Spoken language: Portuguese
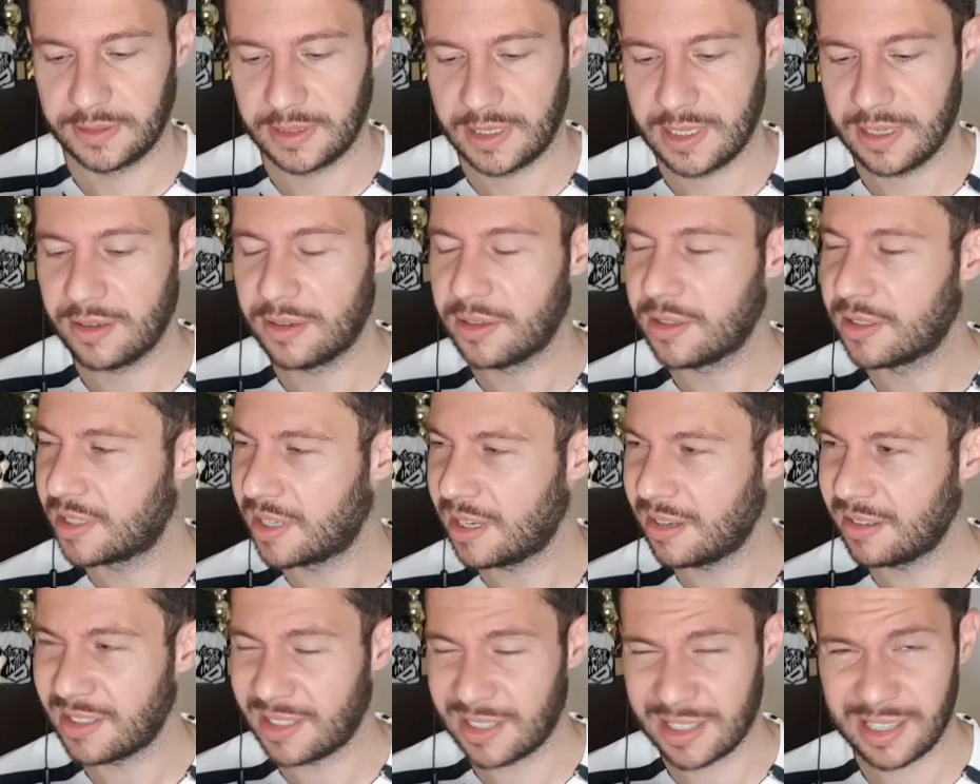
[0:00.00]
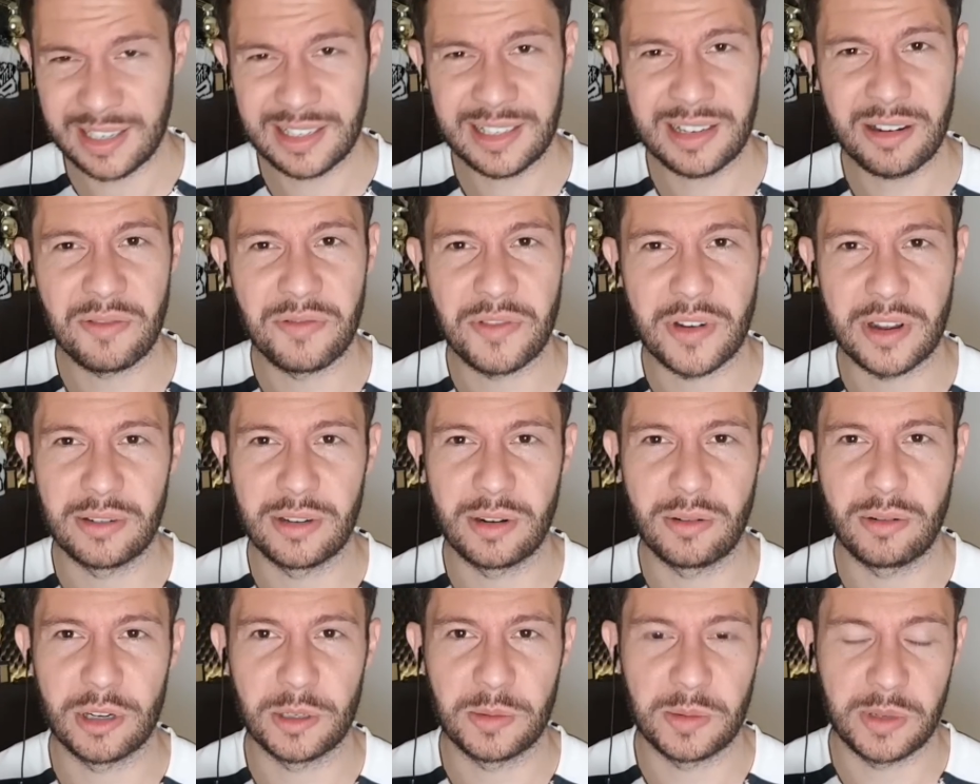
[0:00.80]
Que, ó, que que, é que eu falo um
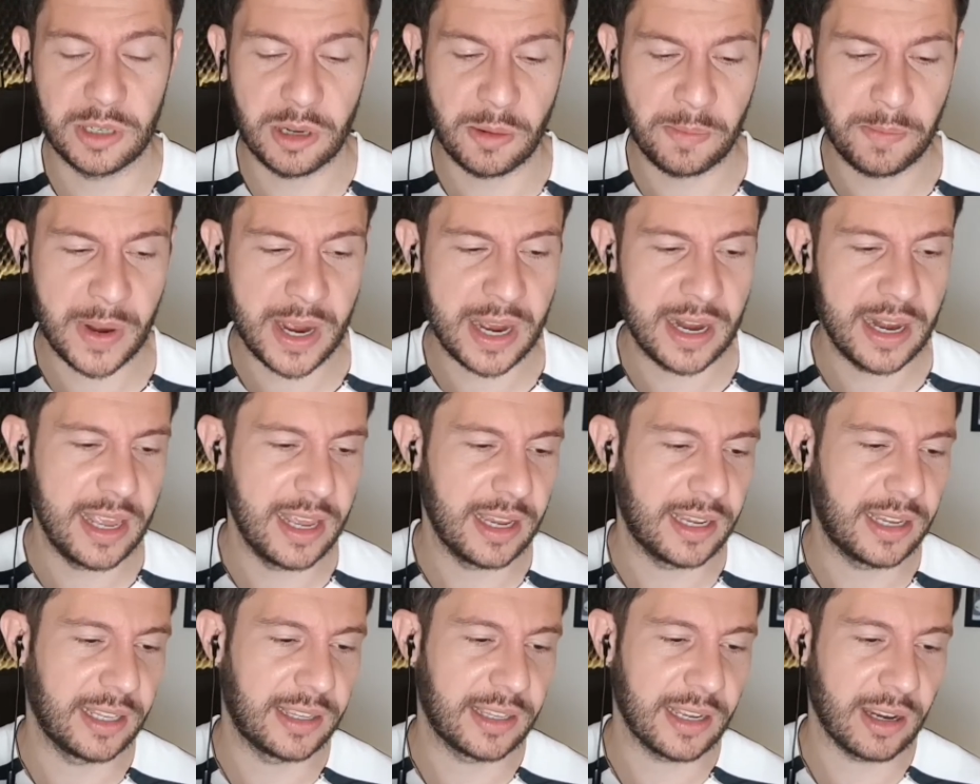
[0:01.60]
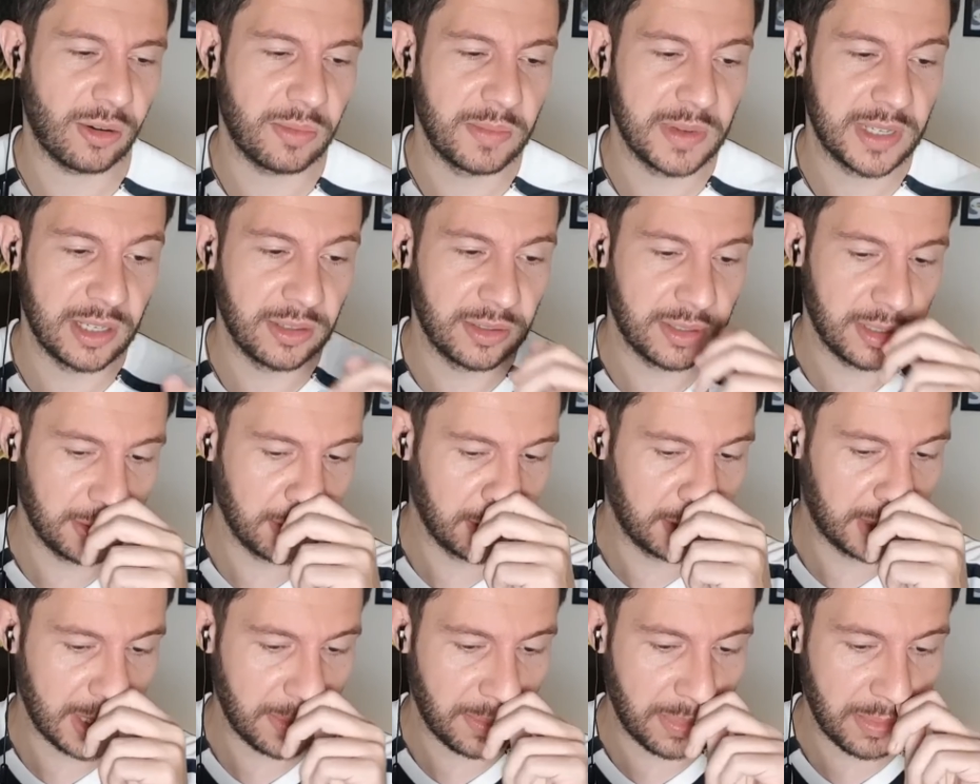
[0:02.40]
negócio? Eu parei aqui, tá? Comecei no
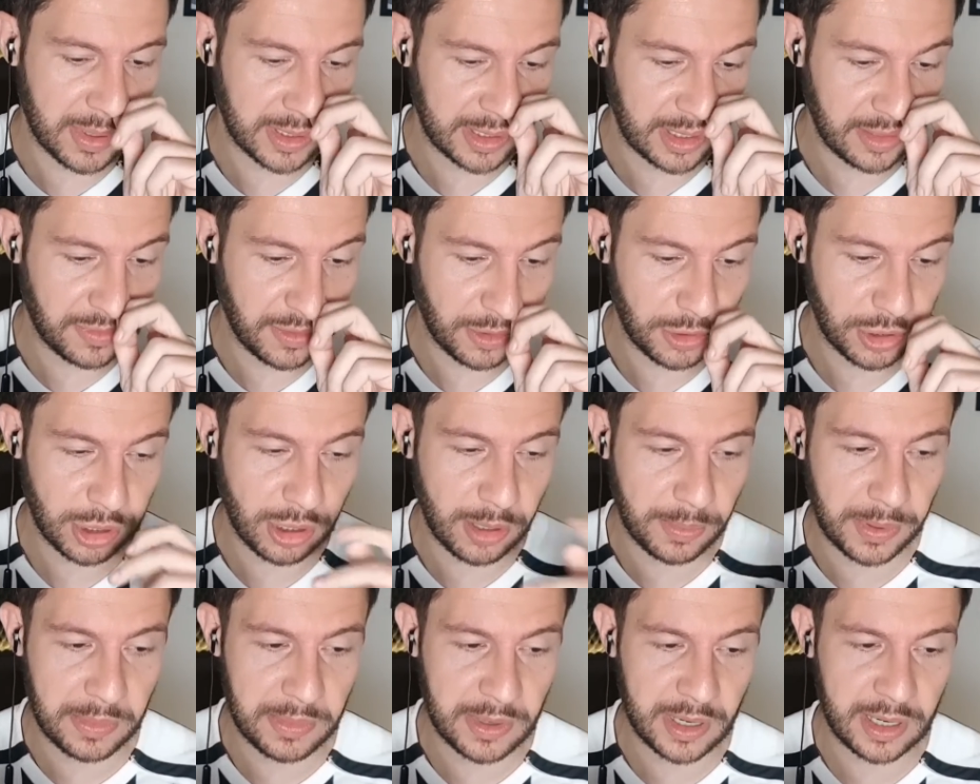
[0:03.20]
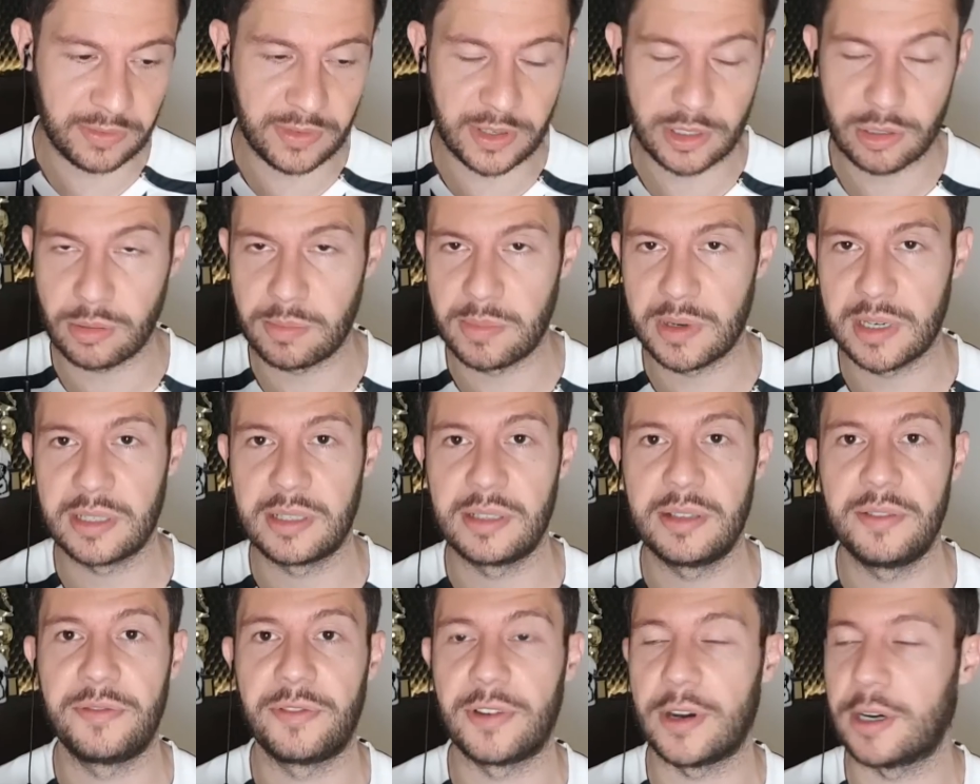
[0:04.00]
segundo tempo. O Botafogo chegou a primeira vez com
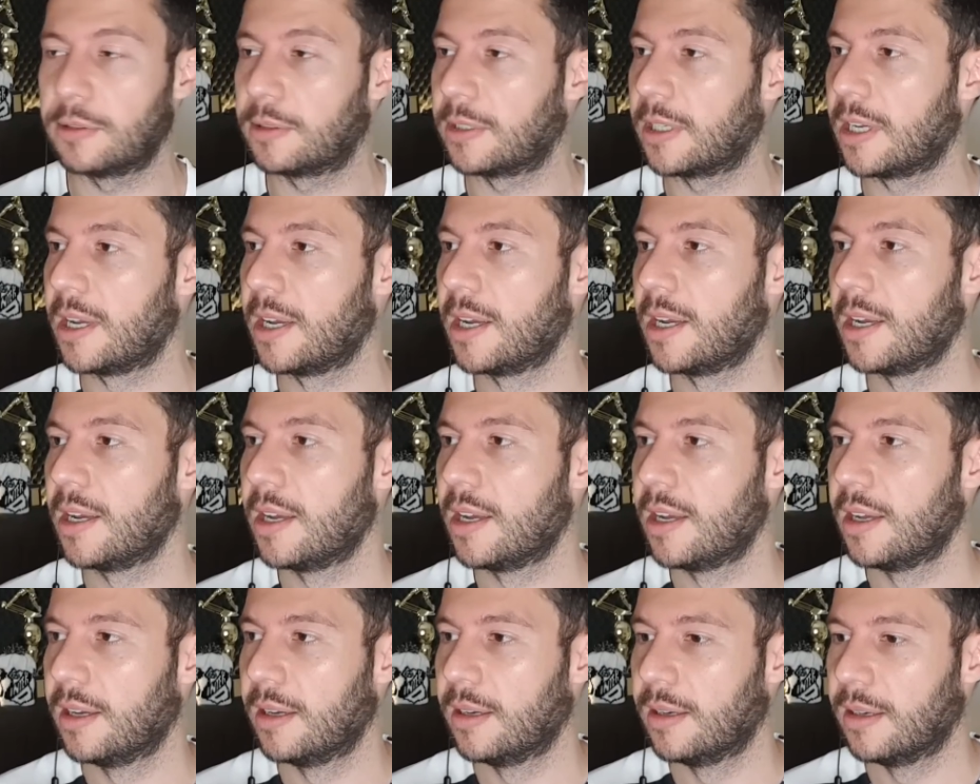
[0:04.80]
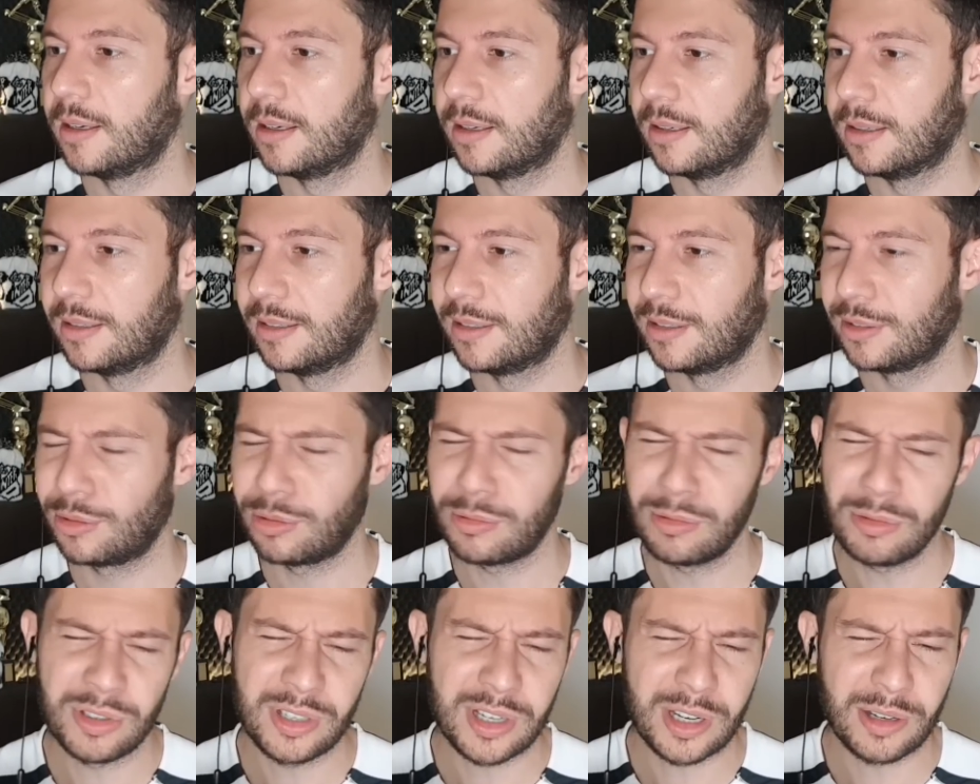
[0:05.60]
cobrança de falta.
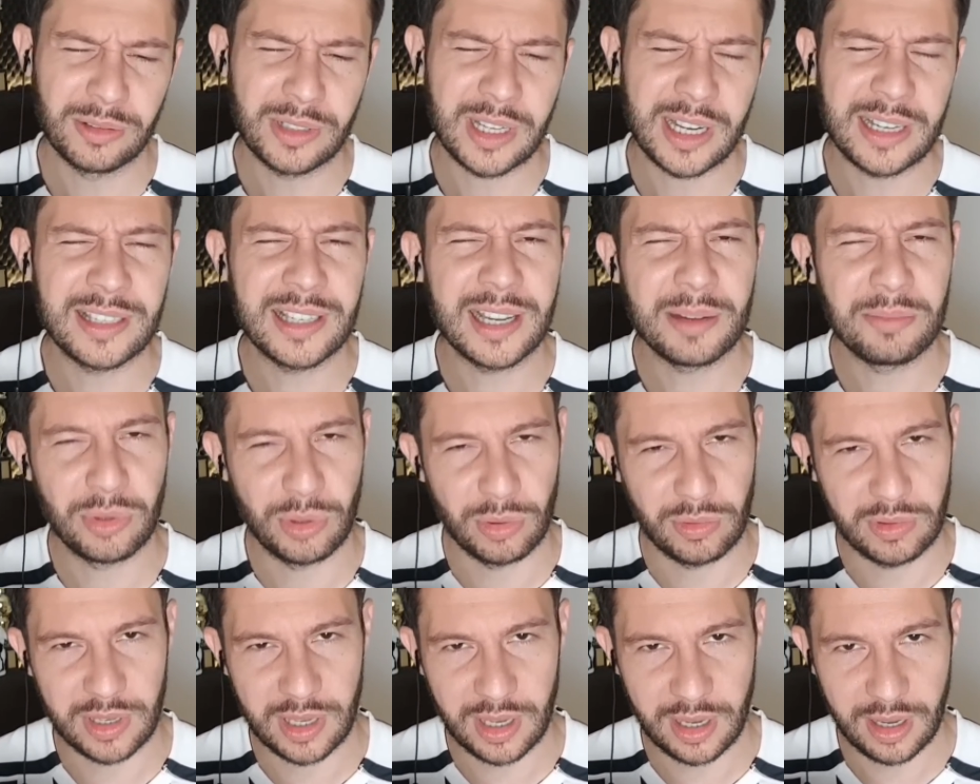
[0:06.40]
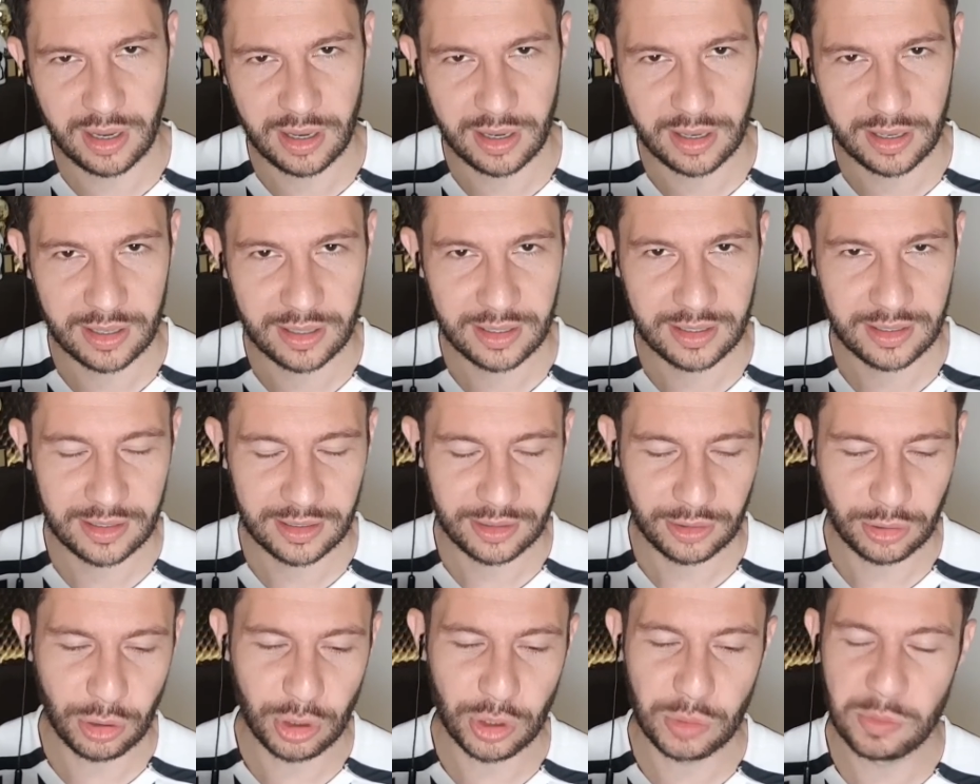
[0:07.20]
Tô com saudade, sabe do quê?
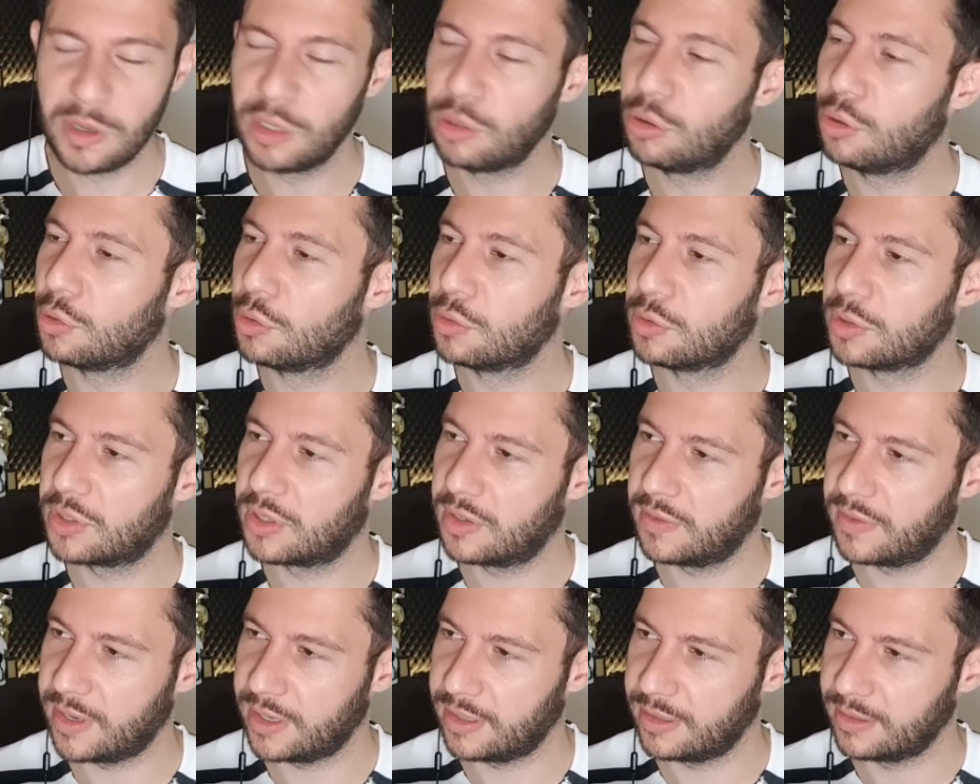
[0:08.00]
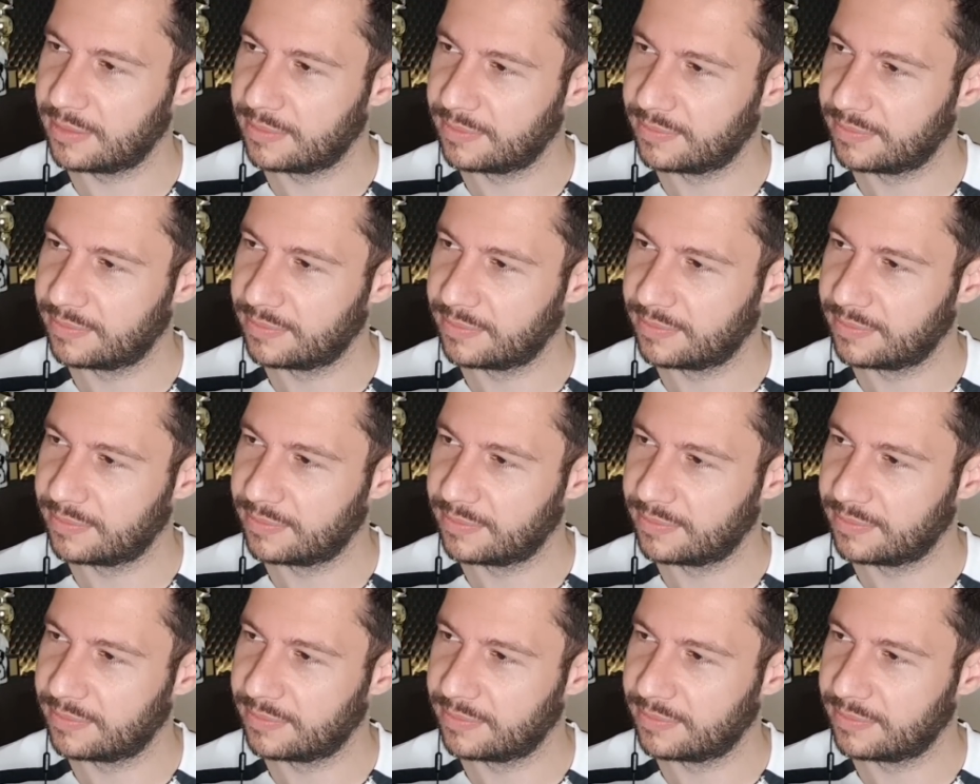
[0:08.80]
2012, velho.